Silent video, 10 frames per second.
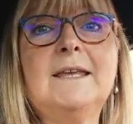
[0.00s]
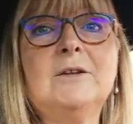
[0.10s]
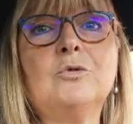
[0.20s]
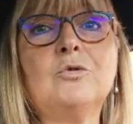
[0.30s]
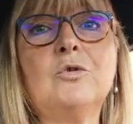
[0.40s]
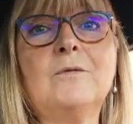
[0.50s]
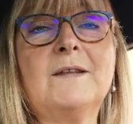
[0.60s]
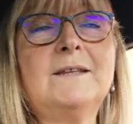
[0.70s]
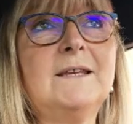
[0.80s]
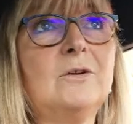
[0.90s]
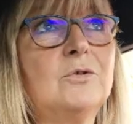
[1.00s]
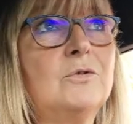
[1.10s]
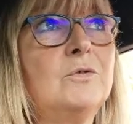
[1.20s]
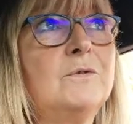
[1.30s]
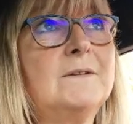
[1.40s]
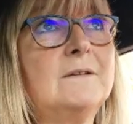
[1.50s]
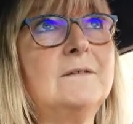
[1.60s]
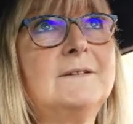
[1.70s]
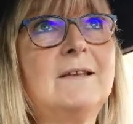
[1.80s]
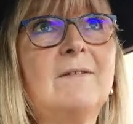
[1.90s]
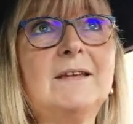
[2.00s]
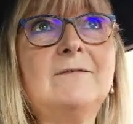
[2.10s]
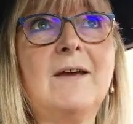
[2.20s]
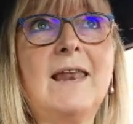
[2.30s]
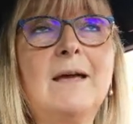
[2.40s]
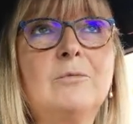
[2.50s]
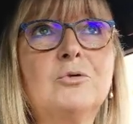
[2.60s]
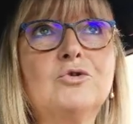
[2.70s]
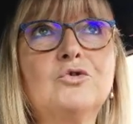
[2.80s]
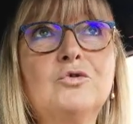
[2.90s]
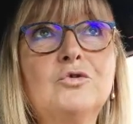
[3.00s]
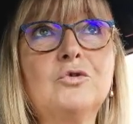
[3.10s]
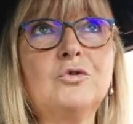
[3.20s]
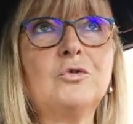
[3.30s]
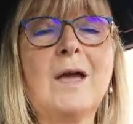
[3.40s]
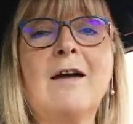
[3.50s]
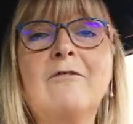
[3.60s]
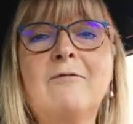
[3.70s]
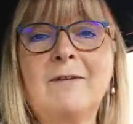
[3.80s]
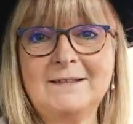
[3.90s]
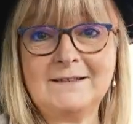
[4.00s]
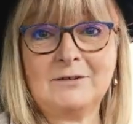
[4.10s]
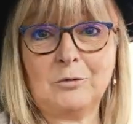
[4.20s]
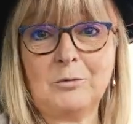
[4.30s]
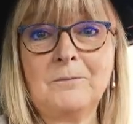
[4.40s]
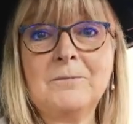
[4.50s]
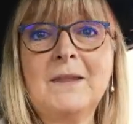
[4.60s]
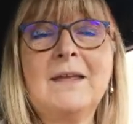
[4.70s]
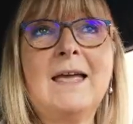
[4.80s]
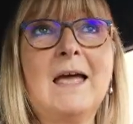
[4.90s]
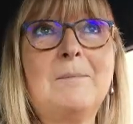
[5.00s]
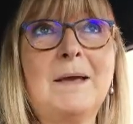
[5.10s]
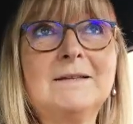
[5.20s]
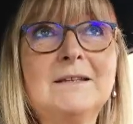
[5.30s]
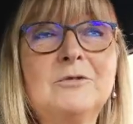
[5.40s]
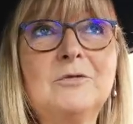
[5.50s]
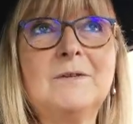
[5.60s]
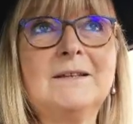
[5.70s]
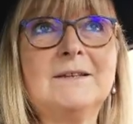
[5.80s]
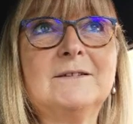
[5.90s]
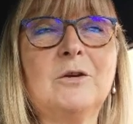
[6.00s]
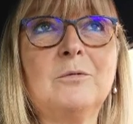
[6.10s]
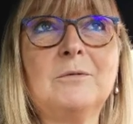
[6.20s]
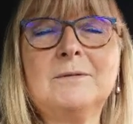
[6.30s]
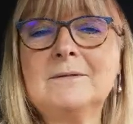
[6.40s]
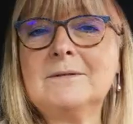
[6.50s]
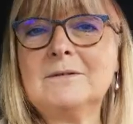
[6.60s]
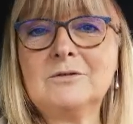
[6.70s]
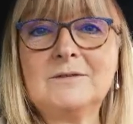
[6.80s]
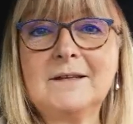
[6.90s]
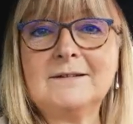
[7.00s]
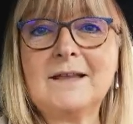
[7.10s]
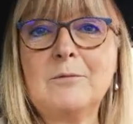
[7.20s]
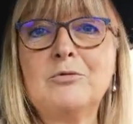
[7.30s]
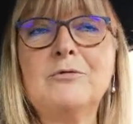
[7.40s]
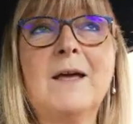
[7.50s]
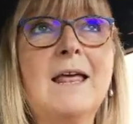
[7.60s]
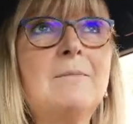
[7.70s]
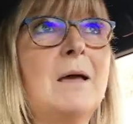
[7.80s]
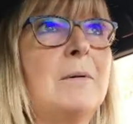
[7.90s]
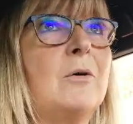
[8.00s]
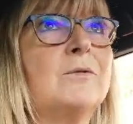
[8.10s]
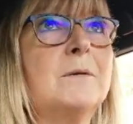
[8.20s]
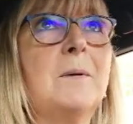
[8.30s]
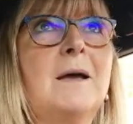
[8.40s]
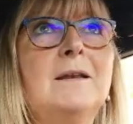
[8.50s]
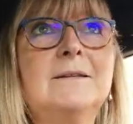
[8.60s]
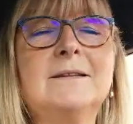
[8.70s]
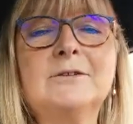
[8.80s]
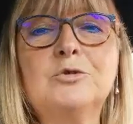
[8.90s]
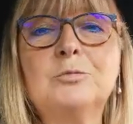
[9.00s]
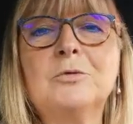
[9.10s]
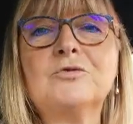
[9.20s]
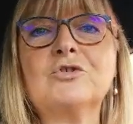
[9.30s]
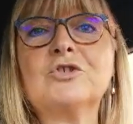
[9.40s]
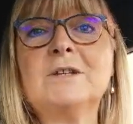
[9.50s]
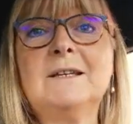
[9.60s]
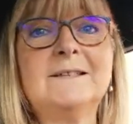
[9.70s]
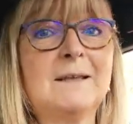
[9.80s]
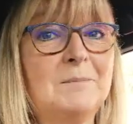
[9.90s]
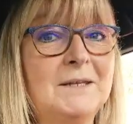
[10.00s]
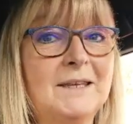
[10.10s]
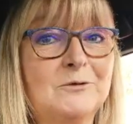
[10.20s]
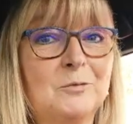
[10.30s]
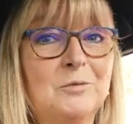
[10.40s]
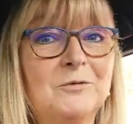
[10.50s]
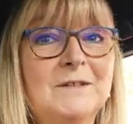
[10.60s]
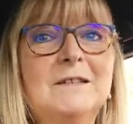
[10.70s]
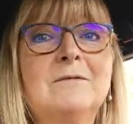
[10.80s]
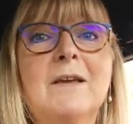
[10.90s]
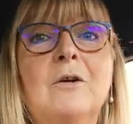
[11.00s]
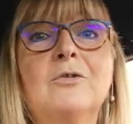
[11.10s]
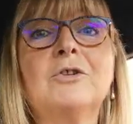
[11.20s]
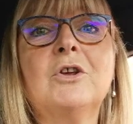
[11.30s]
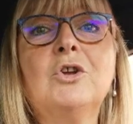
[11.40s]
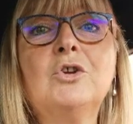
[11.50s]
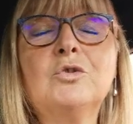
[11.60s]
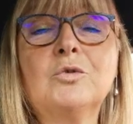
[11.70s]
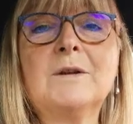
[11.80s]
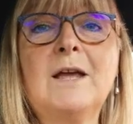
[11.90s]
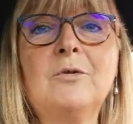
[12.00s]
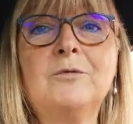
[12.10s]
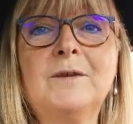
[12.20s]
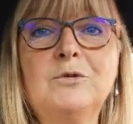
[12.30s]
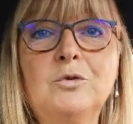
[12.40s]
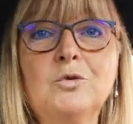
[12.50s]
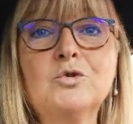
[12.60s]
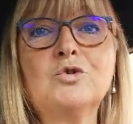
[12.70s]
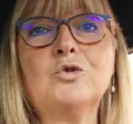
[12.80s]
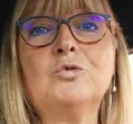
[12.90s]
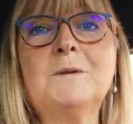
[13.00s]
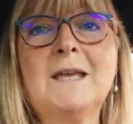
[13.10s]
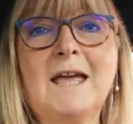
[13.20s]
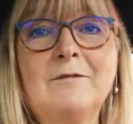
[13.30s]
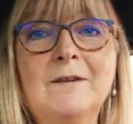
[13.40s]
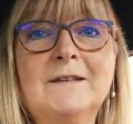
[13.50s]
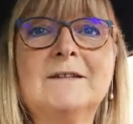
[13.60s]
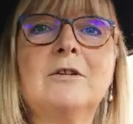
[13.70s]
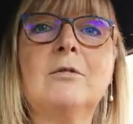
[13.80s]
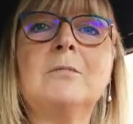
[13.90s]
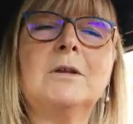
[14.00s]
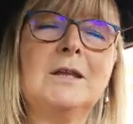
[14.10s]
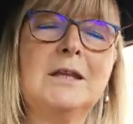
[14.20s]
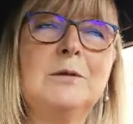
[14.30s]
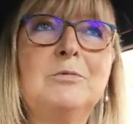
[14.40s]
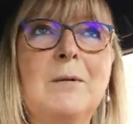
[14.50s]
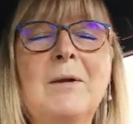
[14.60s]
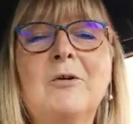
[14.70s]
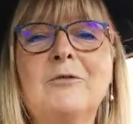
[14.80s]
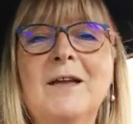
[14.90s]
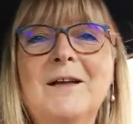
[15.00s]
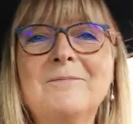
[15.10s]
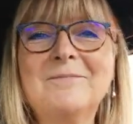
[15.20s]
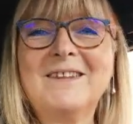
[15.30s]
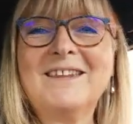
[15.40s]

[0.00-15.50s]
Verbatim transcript: Et donc, on va dire que ça va être valable jusqu'à fin décembre. À partir de fin décembre, ça ne sera plus valable. Après, on ne sait pas, les tests peuvent changer, les applications peuvent être différentes. Donc là, on fait de aujourd'hui à fin décembre, et puis après, on verra.